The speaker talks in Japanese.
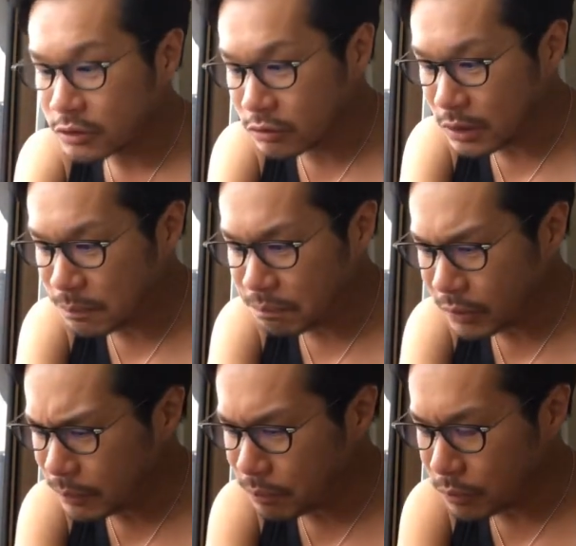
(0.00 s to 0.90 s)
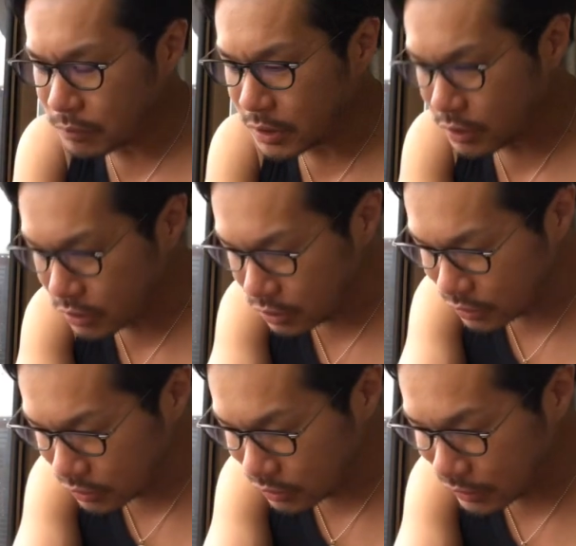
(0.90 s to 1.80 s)
その一歩一歩右足出
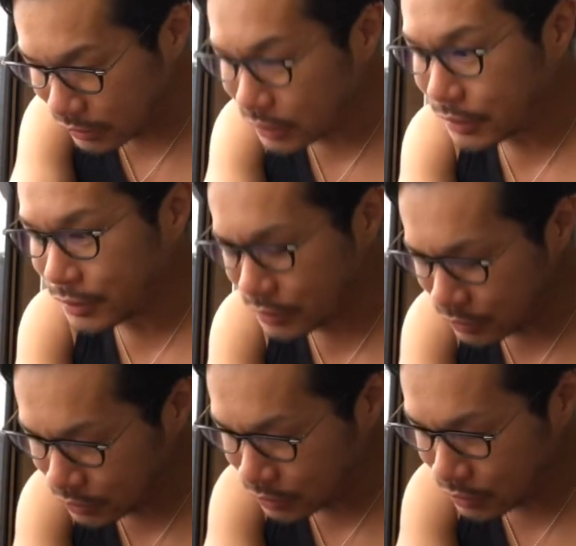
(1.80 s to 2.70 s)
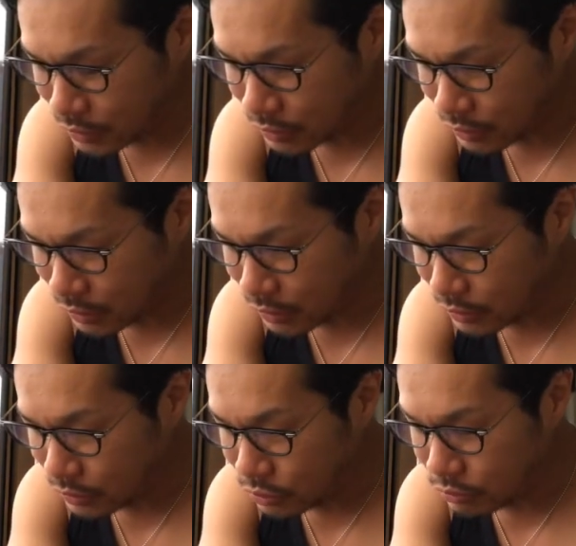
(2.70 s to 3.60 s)
していいですか左足出していいですか
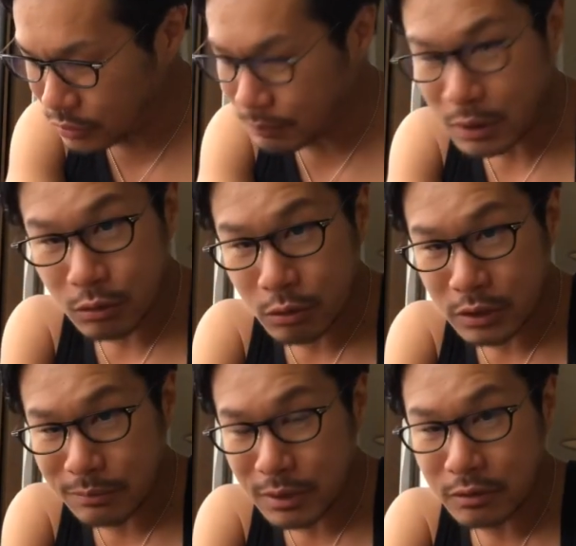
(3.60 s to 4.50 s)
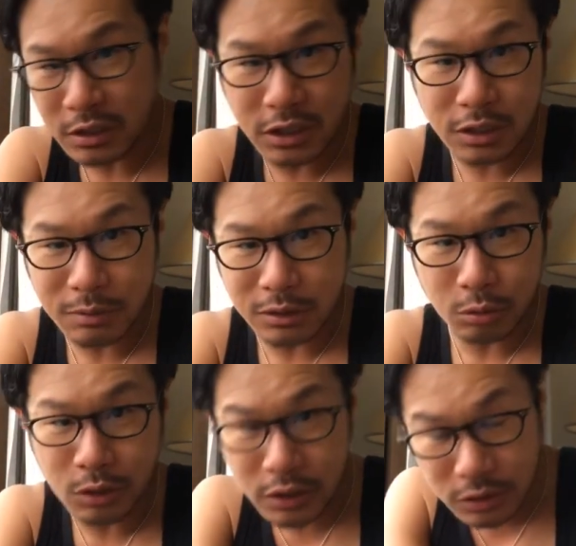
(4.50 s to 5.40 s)
囚人番号3022番
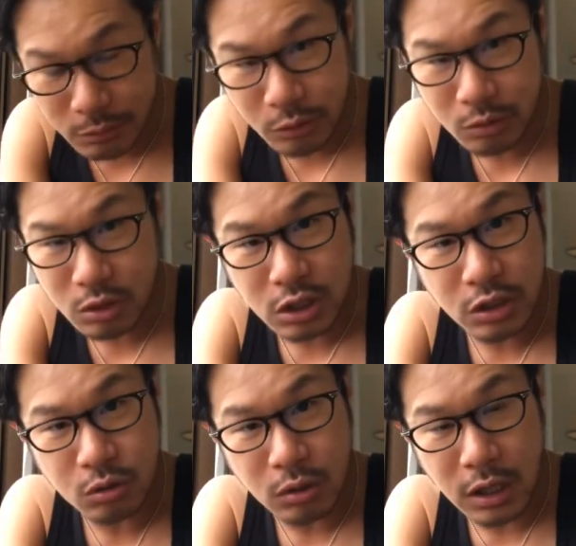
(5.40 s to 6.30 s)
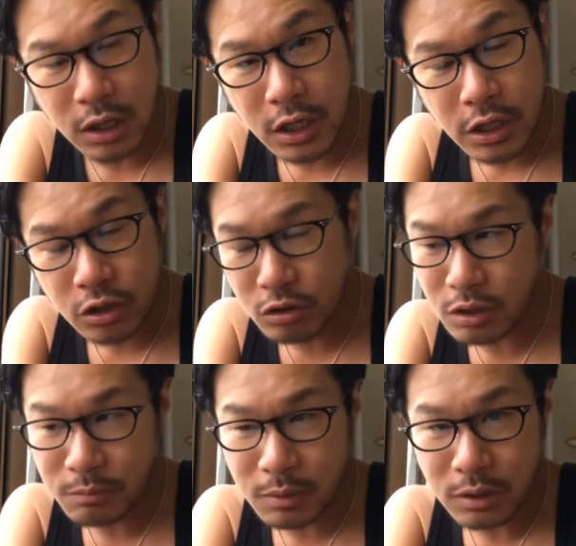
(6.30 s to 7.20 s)
トイレ行ってもよろしいでしょうか囚
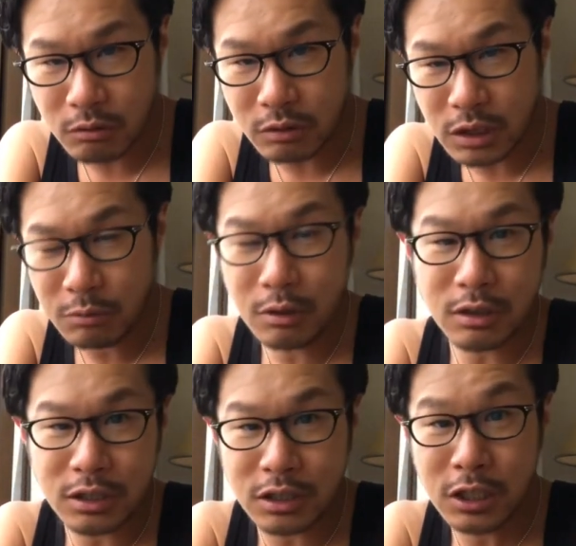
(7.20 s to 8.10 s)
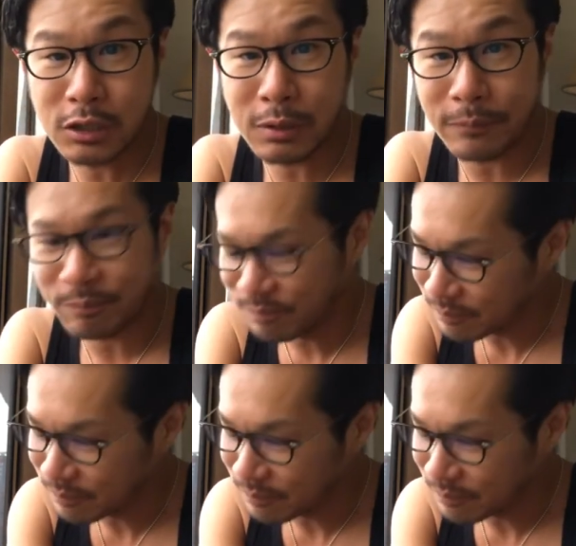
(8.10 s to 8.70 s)
人番号2088番。